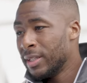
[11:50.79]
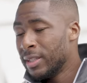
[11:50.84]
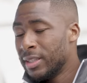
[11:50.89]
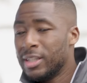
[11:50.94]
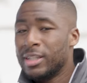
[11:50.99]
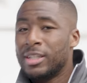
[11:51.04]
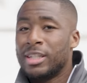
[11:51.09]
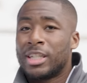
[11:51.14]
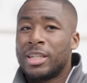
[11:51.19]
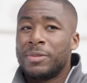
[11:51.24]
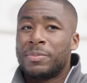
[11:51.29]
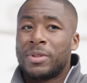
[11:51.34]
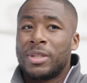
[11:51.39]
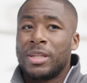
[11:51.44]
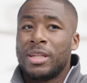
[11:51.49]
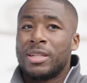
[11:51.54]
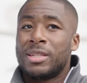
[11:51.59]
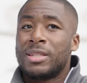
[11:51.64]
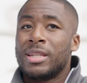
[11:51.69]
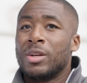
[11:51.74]
Des équipes qui
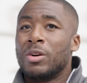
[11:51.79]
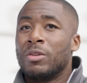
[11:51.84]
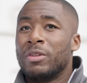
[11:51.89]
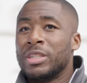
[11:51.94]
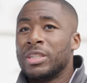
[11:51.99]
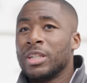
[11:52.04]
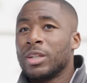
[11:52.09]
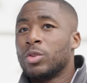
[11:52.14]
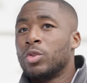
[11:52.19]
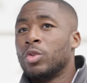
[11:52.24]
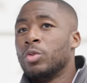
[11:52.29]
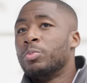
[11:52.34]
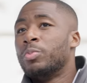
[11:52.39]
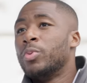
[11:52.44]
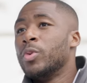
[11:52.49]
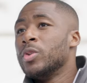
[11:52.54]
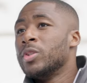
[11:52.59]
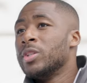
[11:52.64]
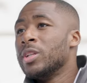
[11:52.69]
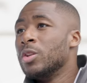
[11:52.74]
essayent, on va dire, de
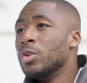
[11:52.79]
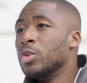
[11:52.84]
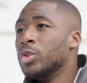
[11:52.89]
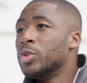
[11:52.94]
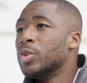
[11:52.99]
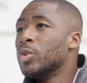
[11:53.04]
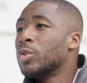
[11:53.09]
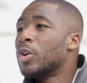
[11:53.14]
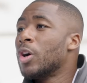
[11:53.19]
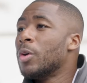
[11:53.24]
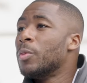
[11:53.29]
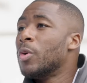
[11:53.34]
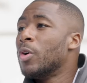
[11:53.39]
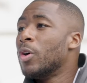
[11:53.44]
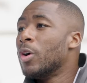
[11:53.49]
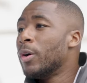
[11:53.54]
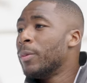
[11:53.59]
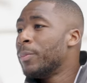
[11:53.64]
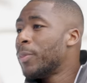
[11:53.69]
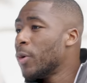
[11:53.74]
poser le jeu comme
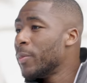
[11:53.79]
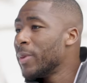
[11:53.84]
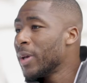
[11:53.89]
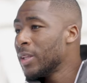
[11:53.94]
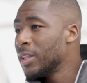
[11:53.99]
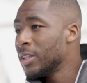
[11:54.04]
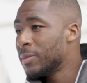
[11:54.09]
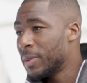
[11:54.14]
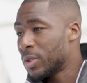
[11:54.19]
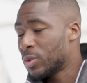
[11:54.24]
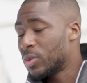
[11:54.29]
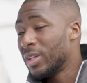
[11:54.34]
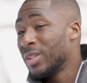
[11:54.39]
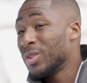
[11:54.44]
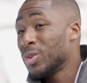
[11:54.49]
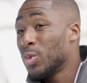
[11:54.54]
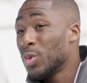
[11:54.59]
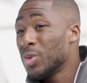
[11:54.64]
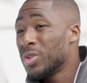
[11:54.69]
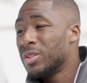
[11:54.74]
en première ligue, parce qu'il y a
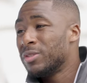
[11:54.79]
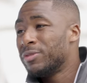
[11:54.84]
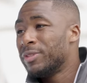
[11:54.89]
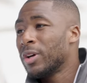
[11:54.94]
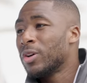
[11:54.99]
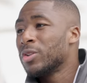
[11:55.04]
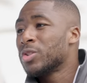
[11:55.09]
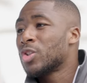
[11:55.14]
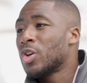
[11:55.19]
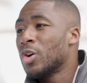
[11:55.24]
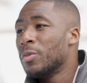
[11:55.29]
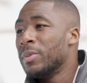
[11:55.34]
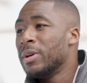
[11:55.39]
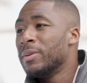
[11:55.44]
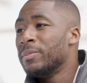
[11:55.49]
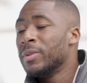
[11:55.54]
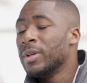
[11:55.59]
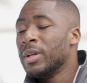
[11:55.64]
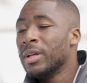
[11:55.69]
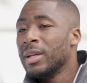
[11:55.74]
une grosse différence quand
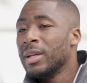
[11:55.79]
même